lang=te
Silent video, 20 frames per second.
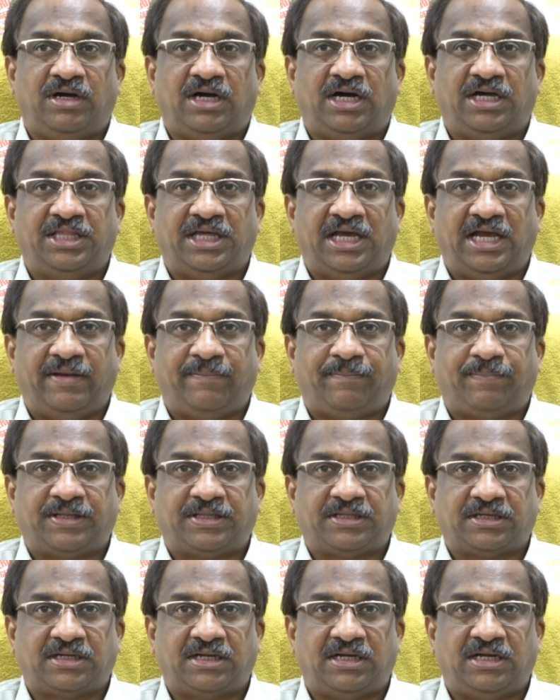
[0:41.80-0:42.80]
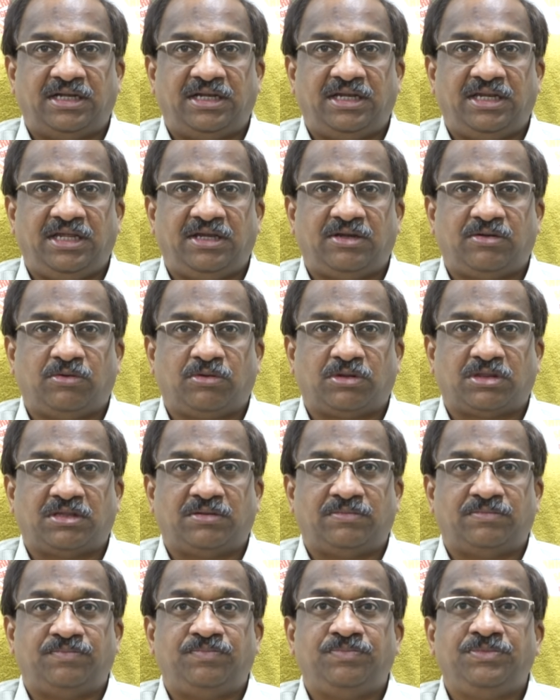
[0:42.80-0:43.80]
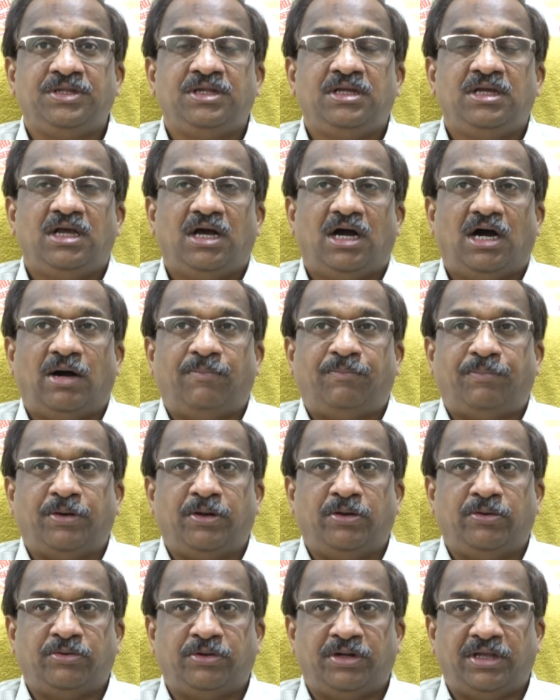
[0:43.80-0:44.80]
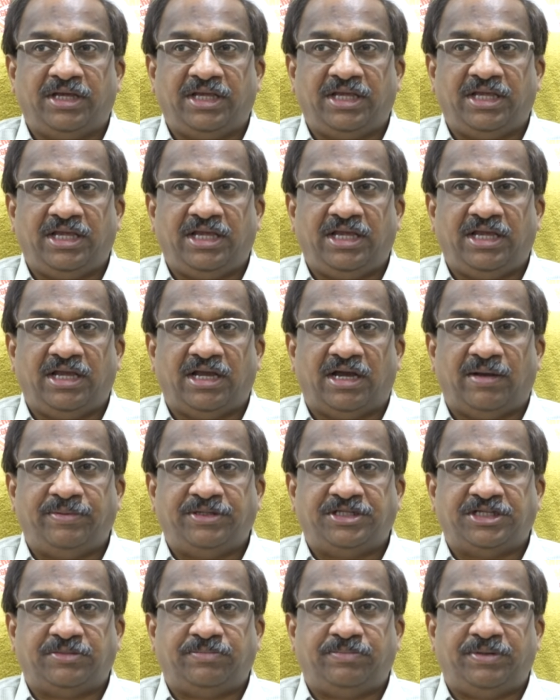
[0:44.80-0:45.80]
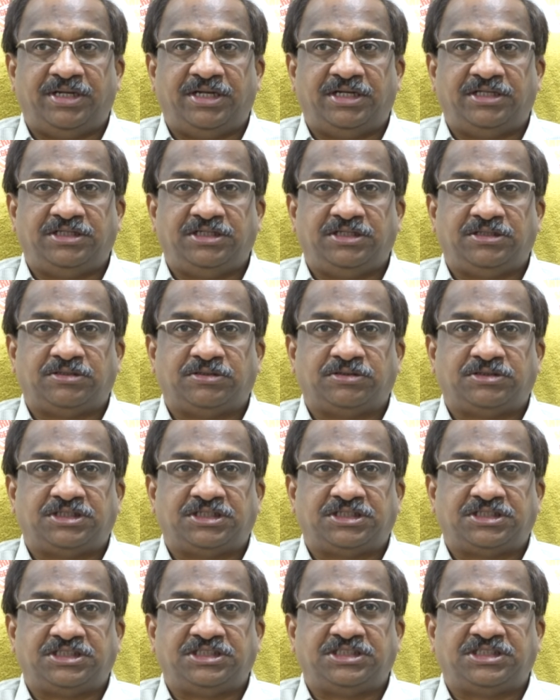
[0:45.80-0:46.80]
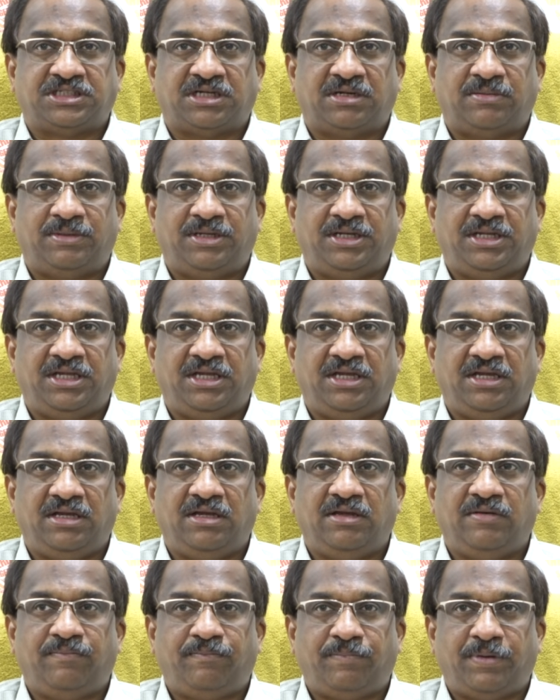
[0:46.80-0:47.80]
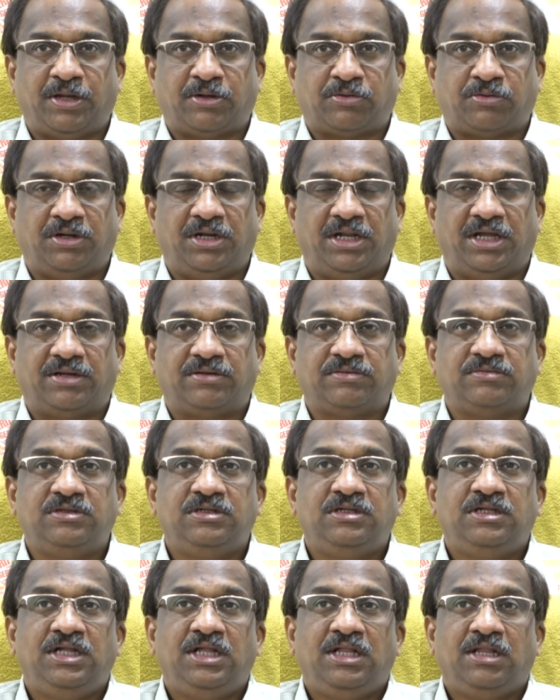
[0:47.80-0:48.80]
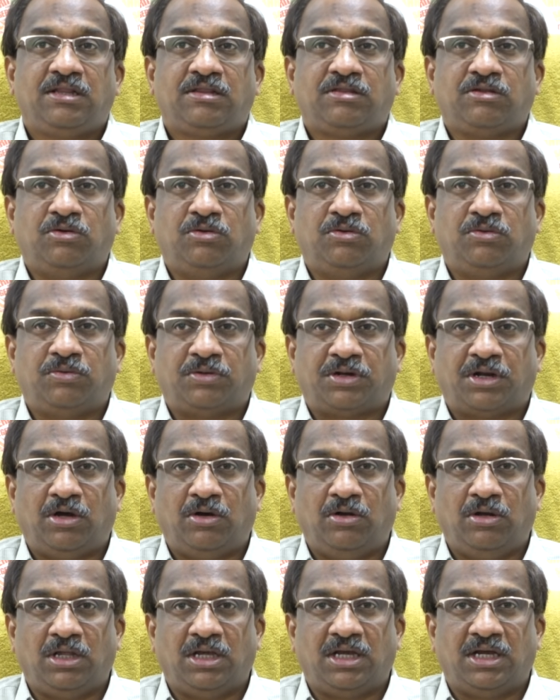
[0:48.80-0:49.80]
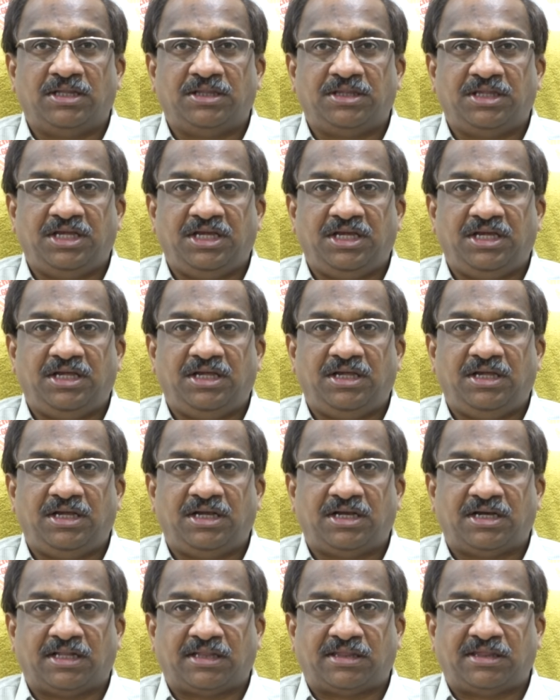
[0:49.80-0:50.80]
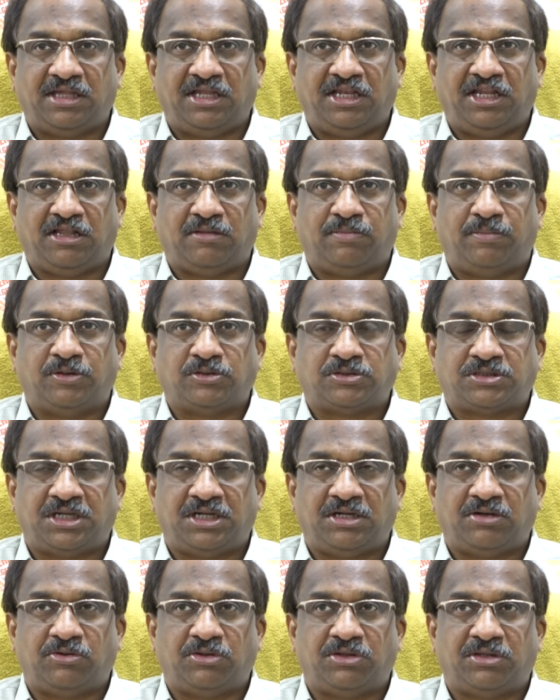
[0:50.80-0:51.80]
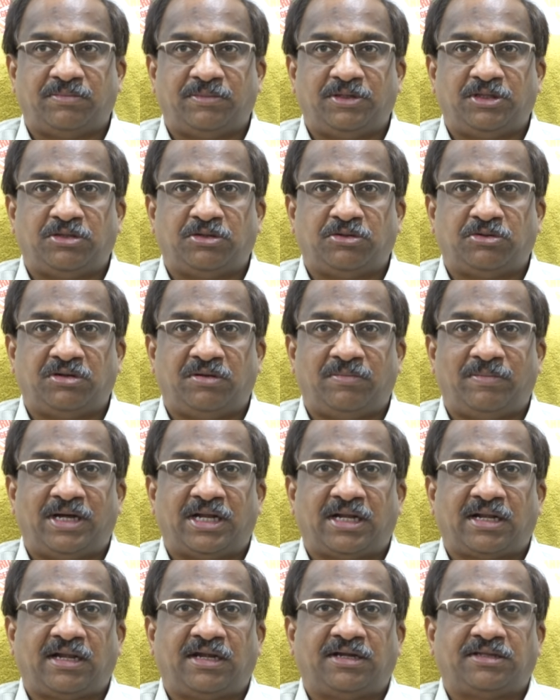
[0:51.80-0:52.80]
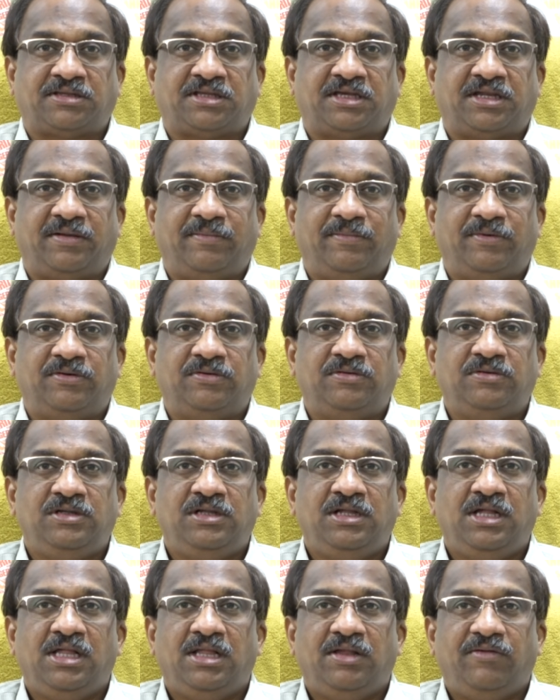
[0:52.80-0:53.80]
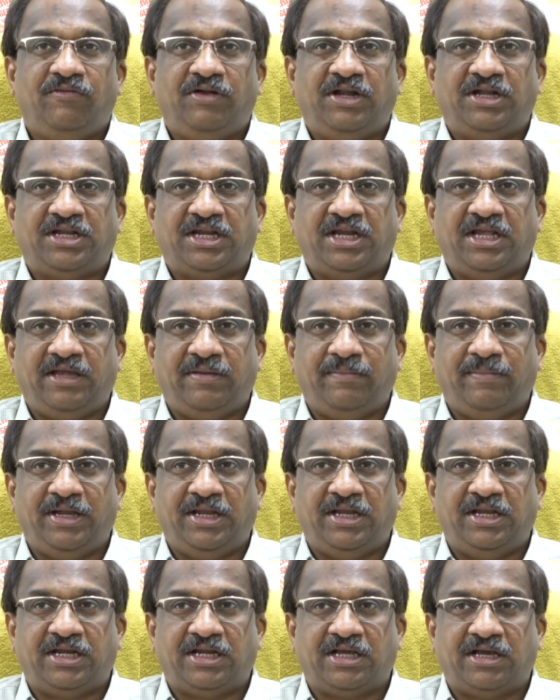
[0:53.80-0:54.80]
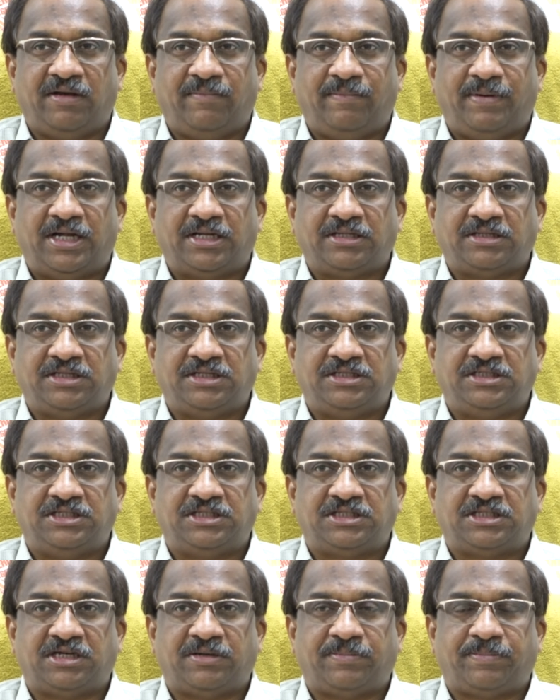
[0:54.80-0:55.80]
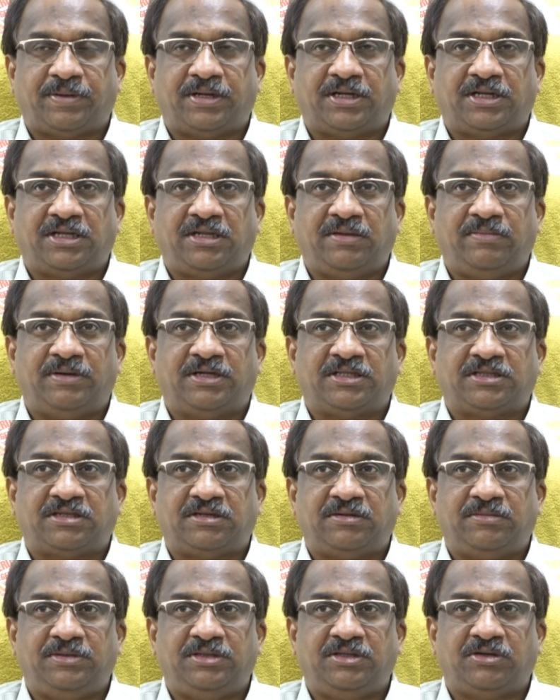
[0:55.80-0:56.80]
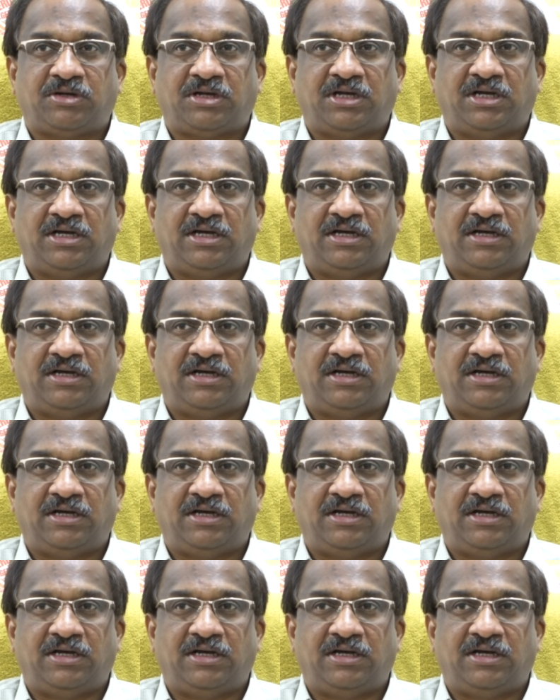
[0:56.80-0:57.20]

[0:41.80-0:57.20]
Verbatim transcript: ఆదాయ పథకాన్ని కోసం అప్పుడు కూడా ఈ అభిజిత్ బెనర్జీతో చర్చించామని పేర్కొన్నారు సో రాహుల్ గాంధీ ఇంకా సిరీస్ బహుశా ఇంకొంతమందితో కూడా మాట్లాడతారేమో వెంటనే ఇమీడియట్గా భారతీయ జనతా పార్టీ మాత్రం ఇది ఒక